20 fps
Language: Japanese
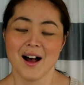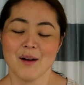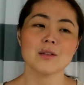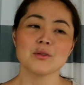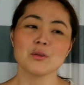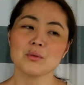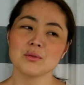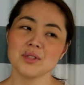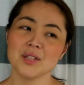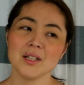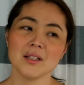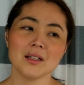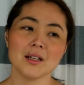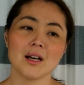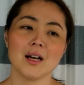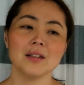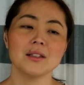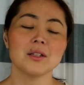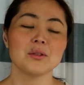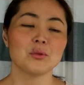食洗機
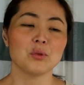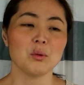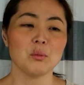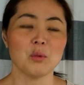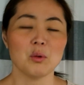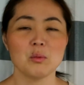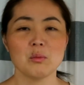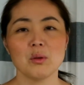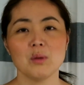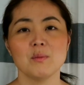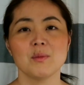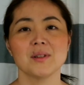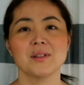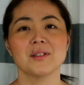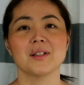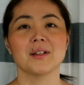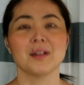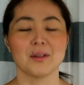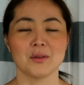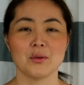買った時も思いまし
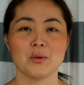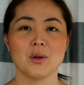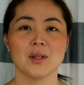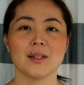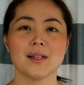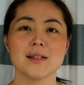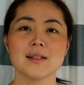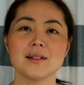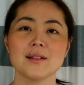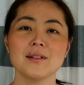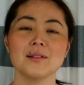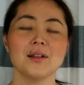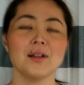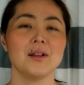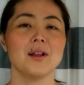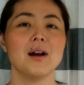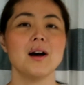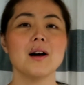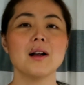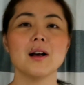たけど、私が手
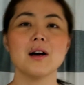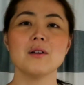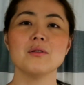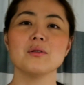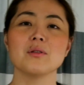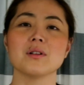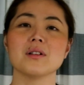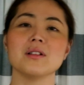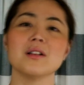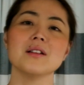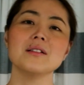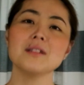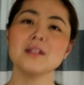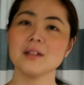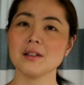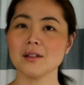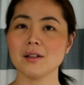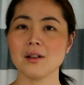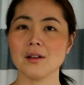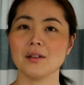で洗うより全然
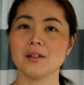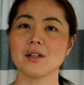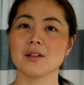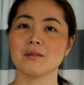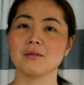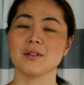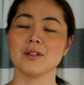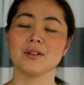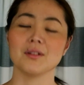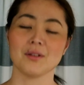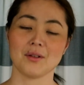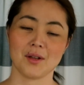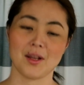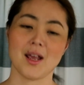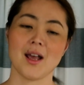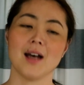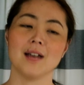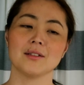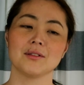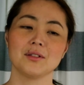綺麗になるんですよ
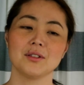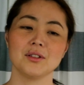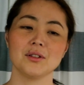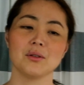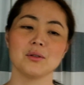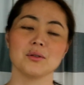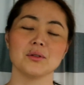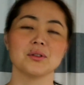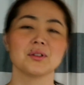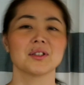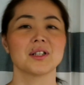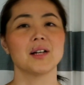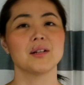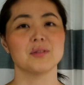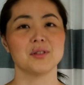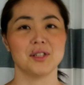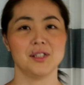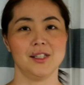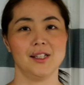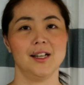ね。熱いお湯使
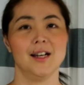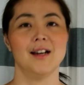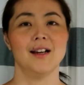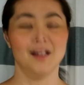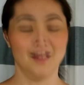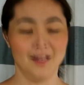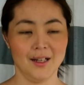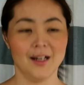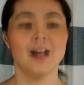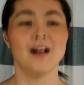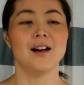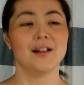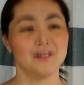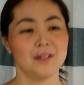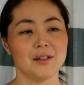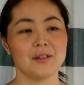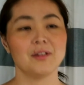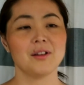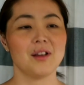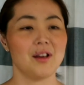うし。
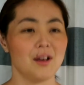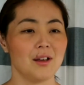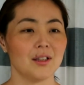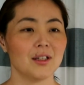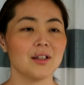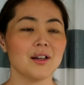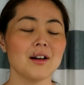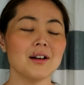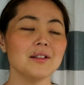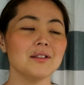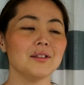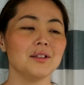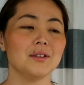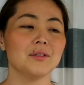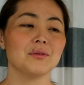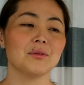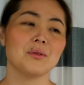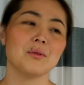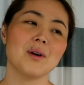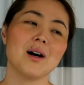なんで機械ってい
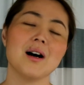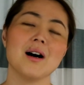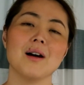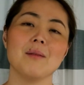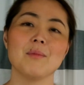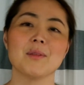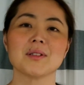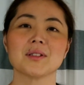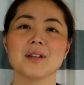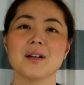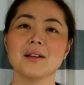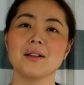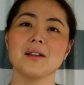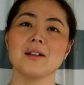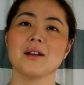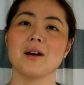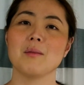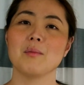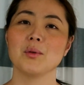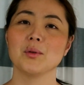うのは、まあ、使って
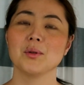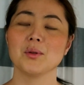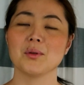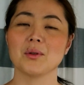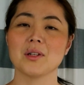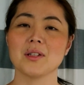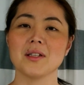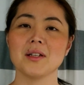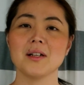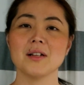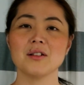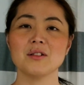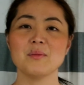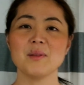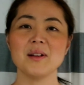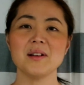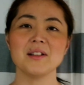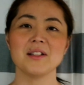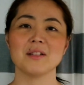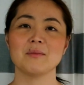なんぼというか、せっかく
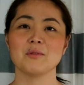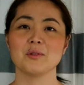便利な